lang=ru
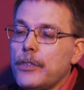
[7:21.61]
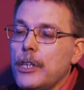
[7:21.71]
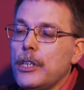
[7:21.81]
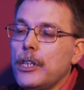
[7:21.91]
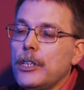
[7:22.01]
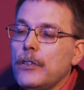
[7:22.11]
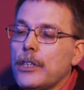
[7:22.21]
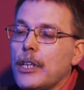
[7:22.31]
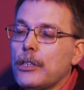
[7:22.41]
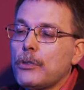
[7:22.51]
в середине
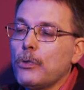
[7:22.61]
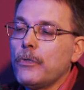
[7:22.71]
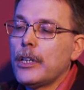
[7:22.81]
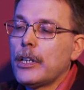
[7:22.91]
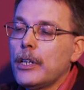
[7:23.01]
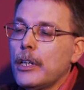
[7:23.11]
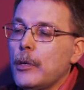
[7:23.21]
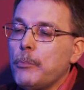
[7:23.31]
19 века.